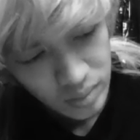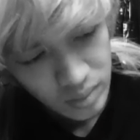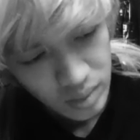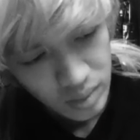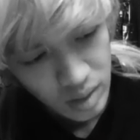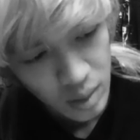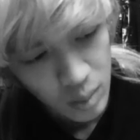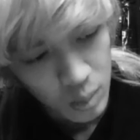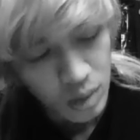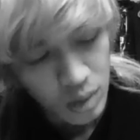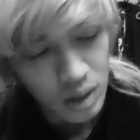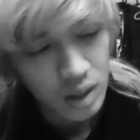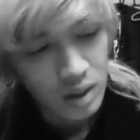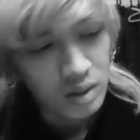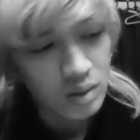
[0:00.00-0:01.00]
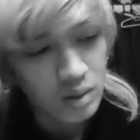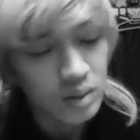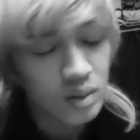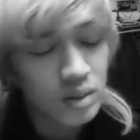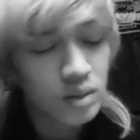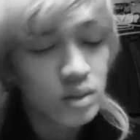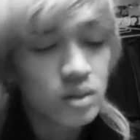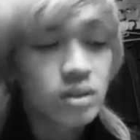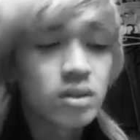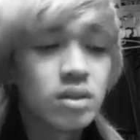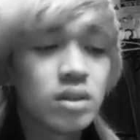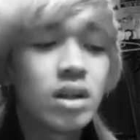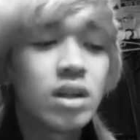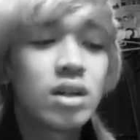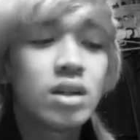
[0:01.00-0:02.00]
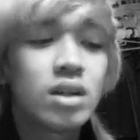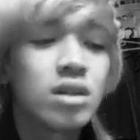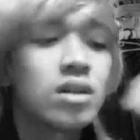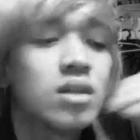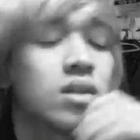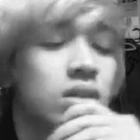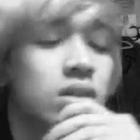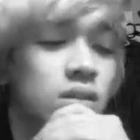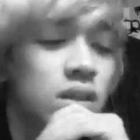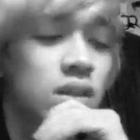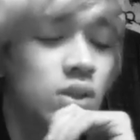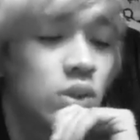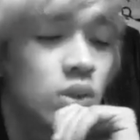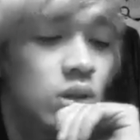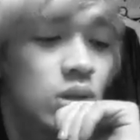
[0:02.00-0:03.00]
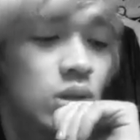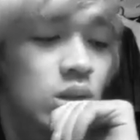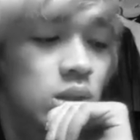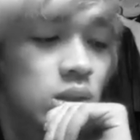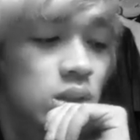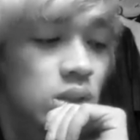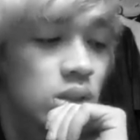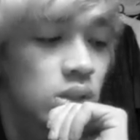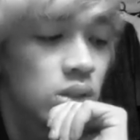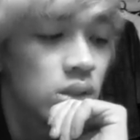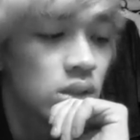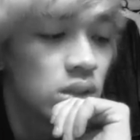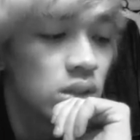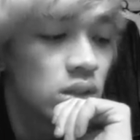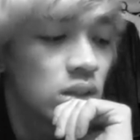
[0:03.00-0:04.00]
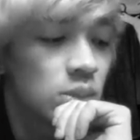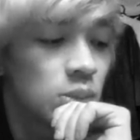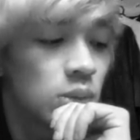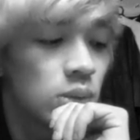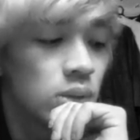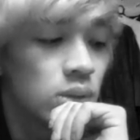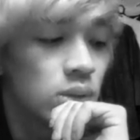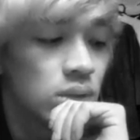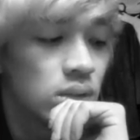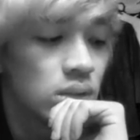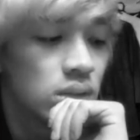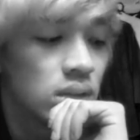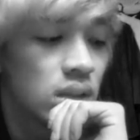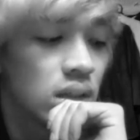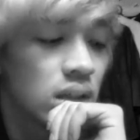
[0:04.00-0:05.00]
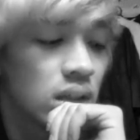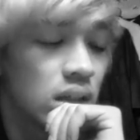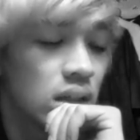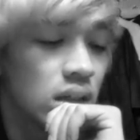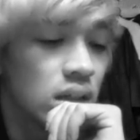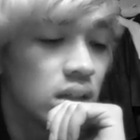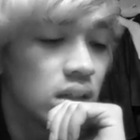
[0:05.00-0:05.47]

でもなんかその、なん、いろいろ作るにしても、なんか、